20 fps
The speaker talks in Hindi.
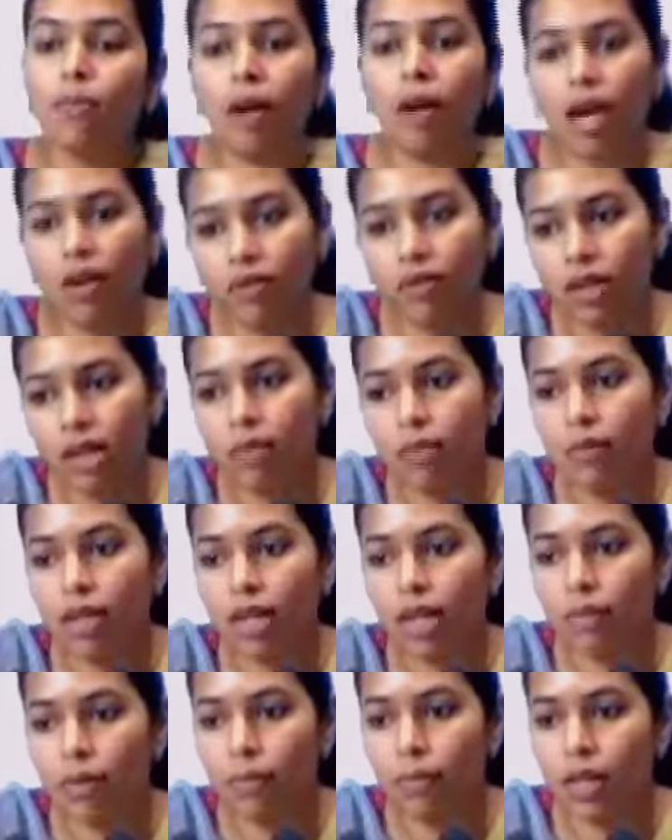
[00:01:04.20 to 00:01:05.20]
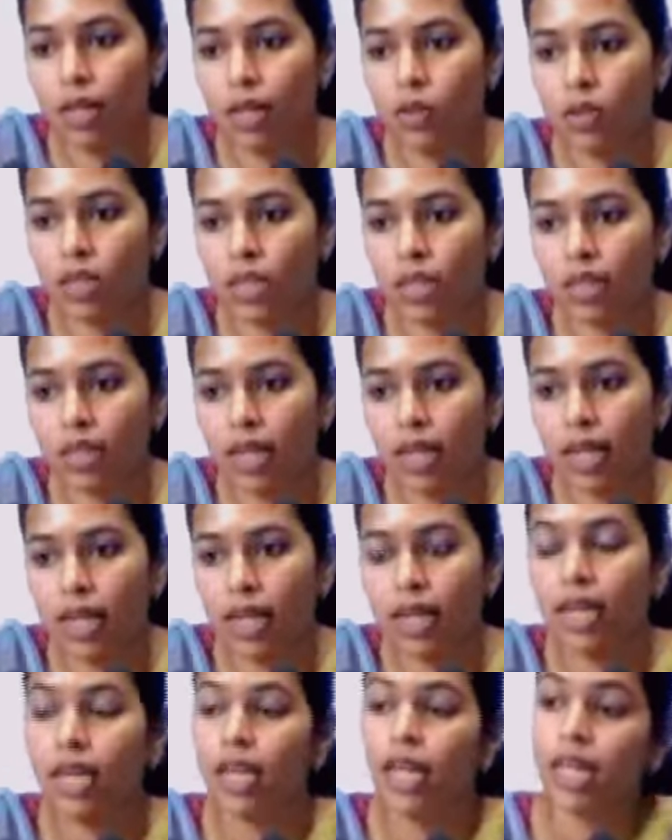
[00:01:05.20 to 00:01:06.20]
भाव कर्म का भी भेद हो सकता
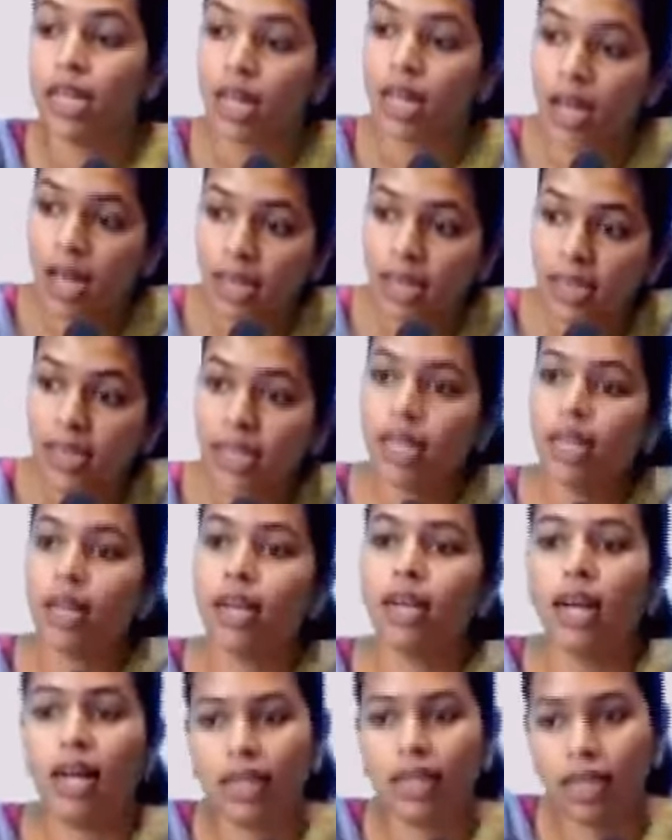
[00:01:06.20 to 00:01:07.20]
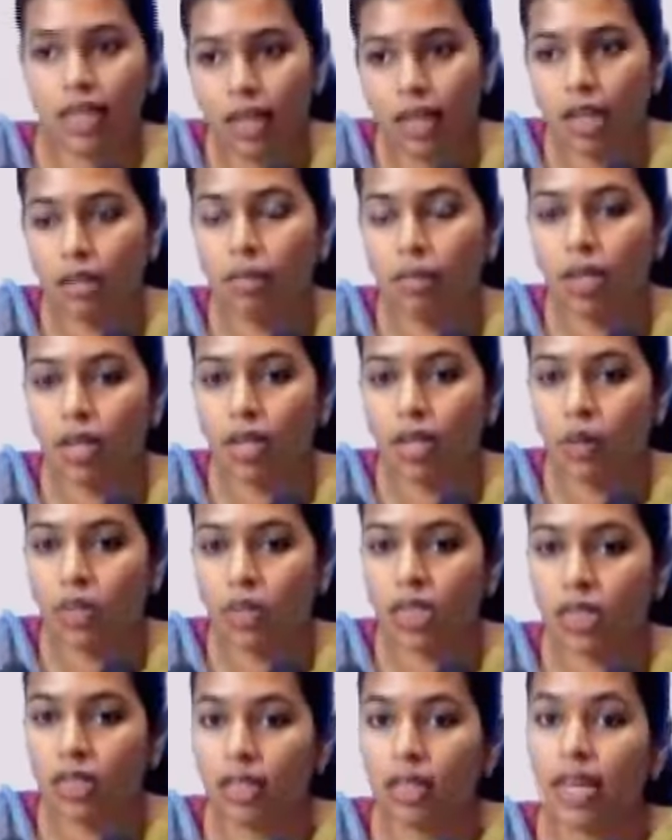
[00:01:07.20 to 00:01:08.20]
है घाती अघाती कर्म का हो
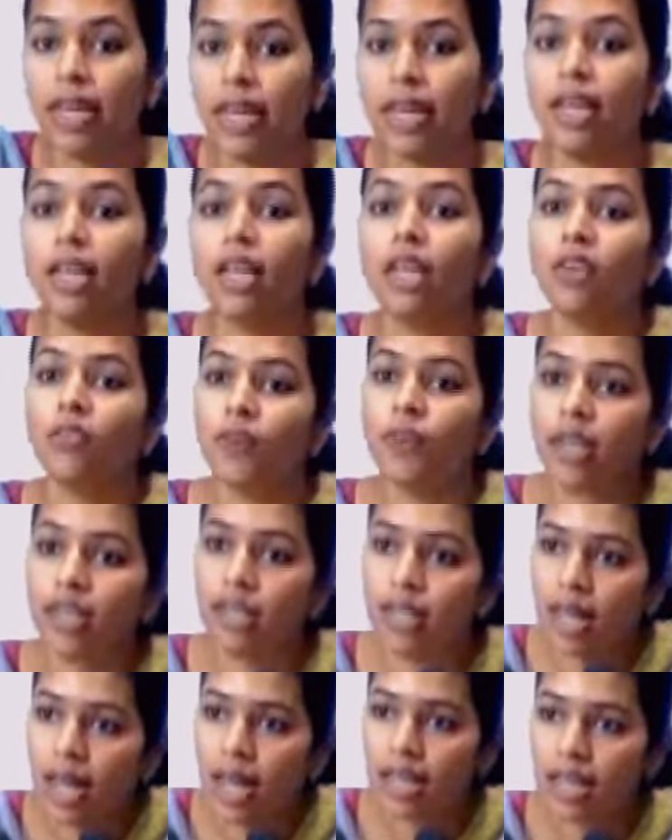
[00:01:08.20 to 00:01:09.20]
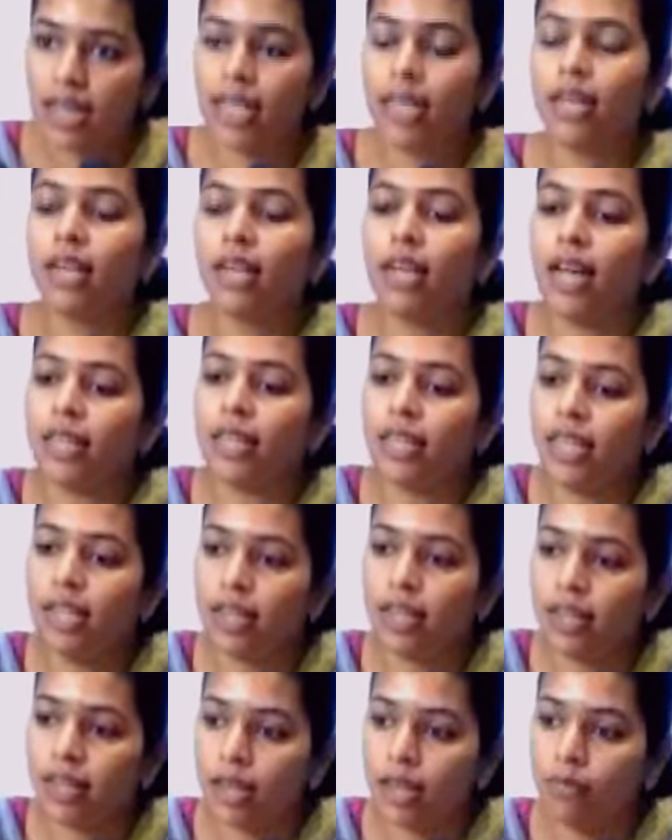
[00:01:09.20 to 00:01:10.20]
सकता है फिर घाती अघाती
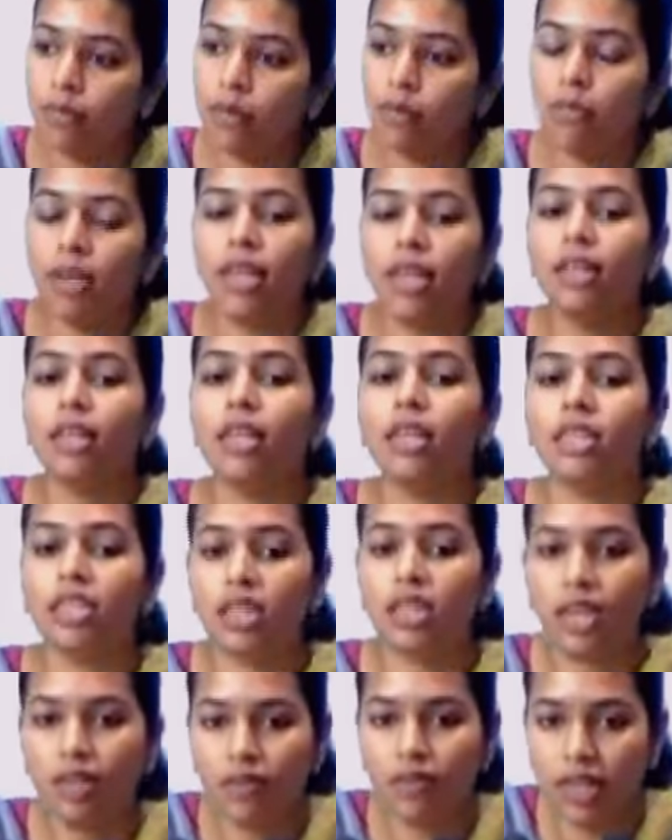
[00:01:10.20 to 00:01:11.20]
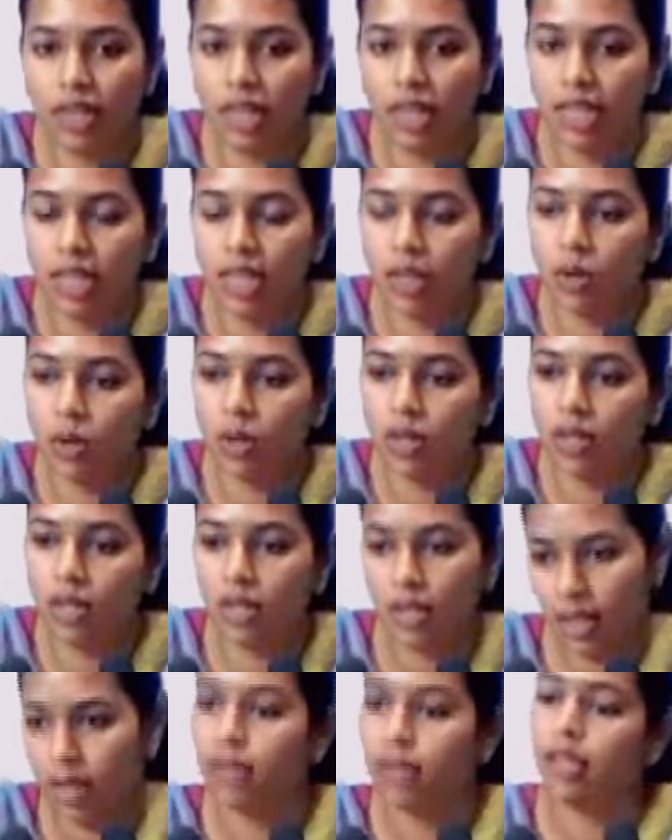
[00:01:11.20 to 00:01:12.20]
कर्म में दर्शनावर्णी और
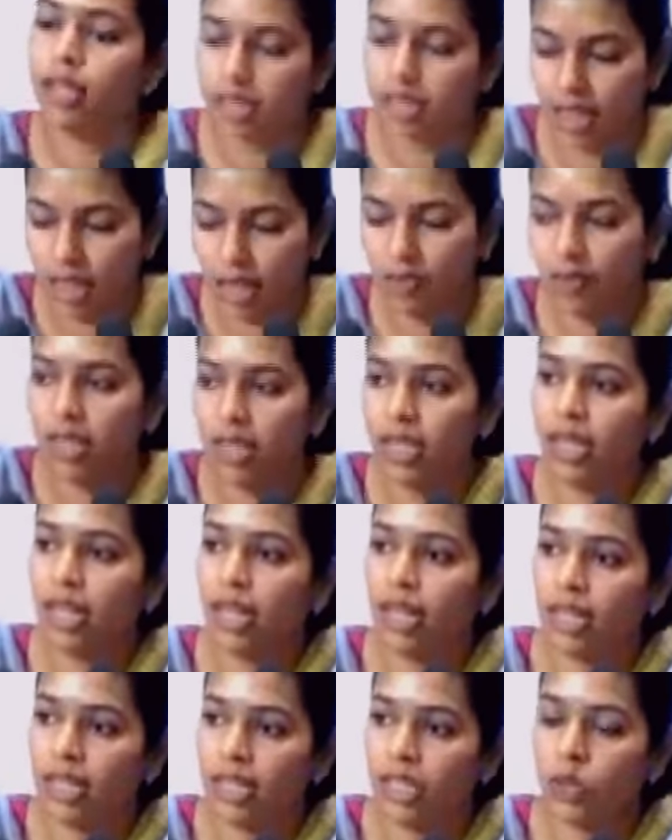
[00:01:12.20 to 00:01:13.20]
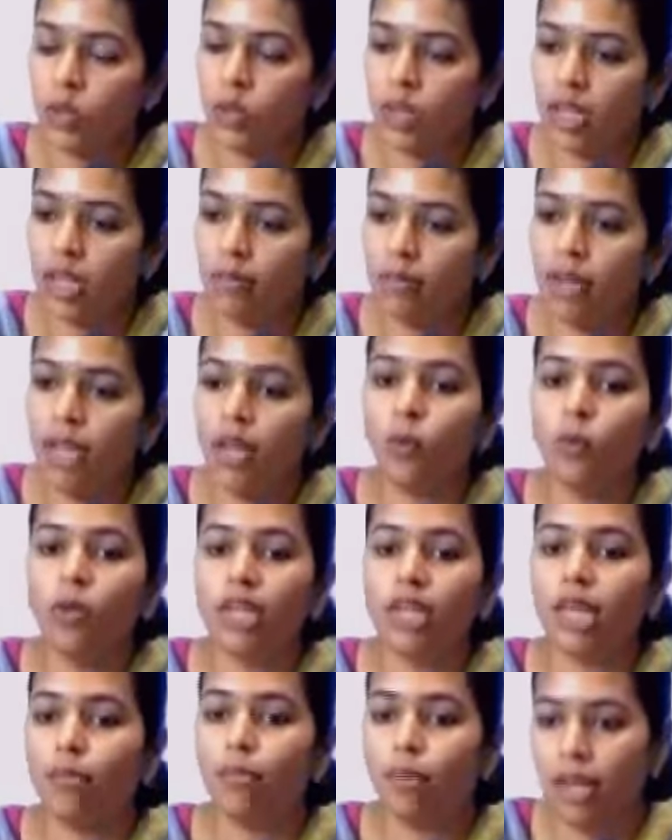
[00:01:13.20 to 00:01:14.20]
दर्शनावर्णी आदि जो कर्म हैं
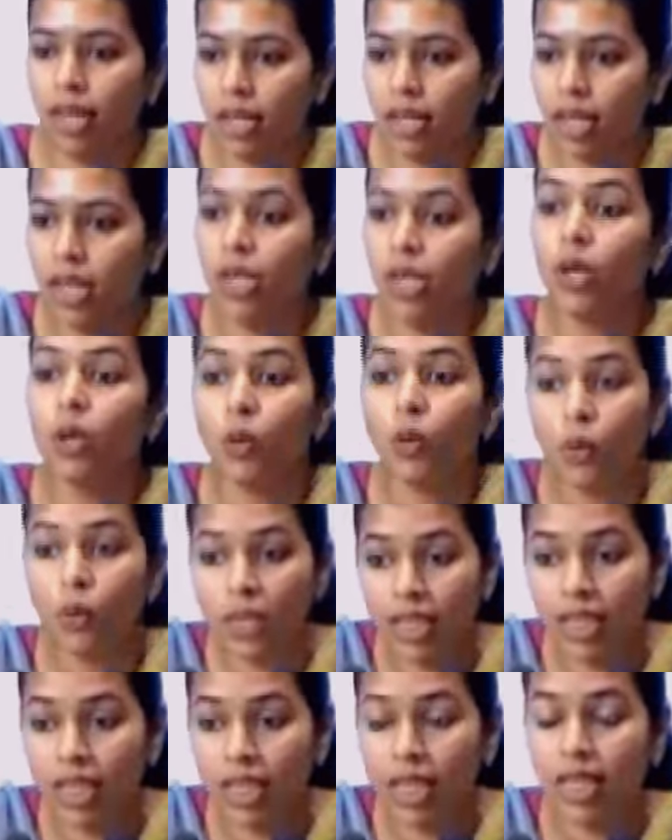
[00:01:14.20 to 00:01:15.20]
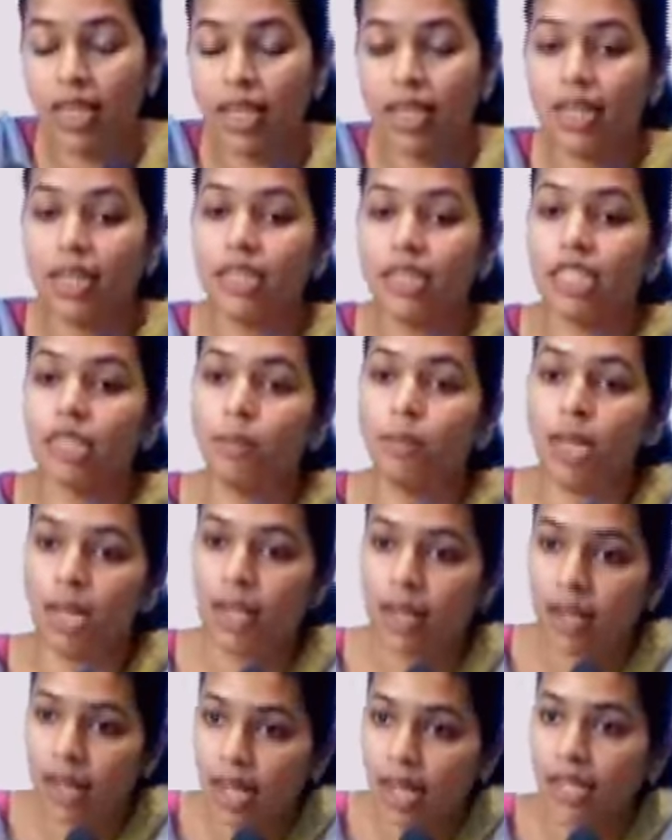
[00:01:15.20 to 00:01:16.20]
उनके भेद होने चाहिए थे जिसमें
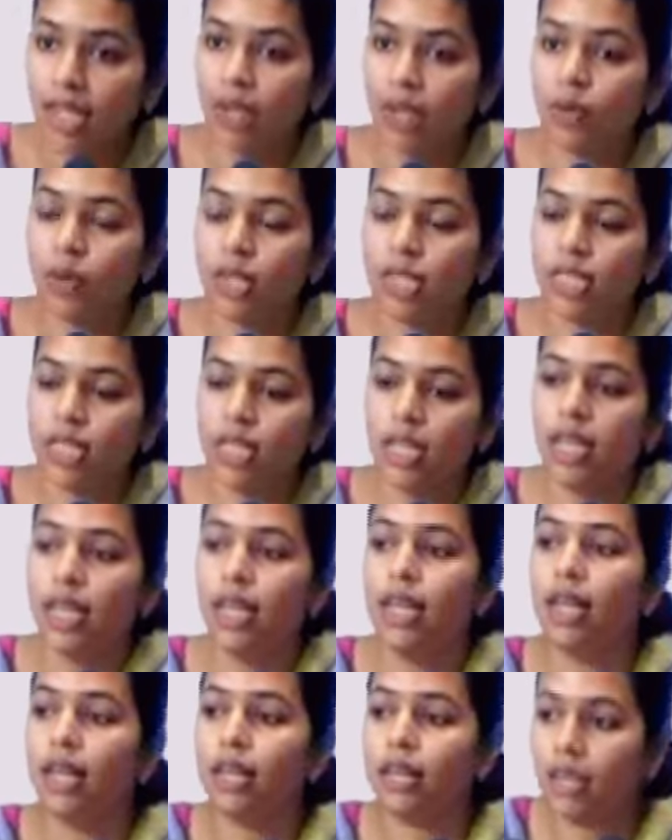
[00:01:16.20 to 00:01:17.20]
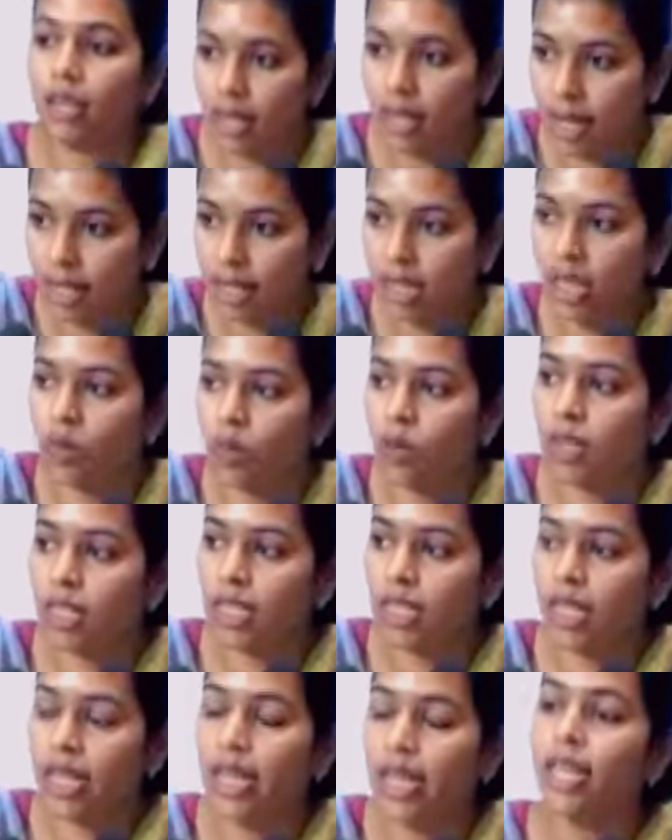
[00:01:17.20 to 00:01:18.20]
अघाती कौन से हैं घाती कौन
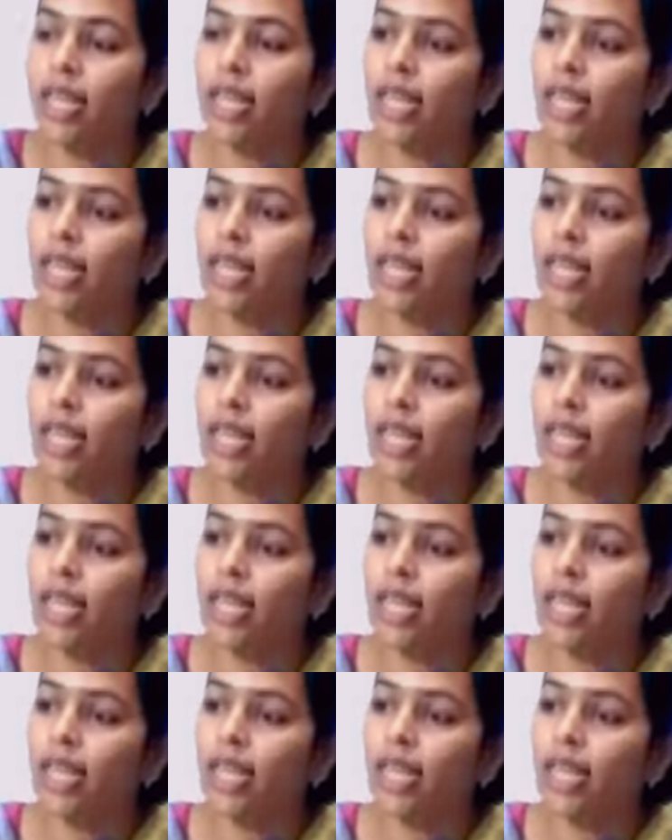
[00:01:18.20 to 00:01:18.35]
से हैं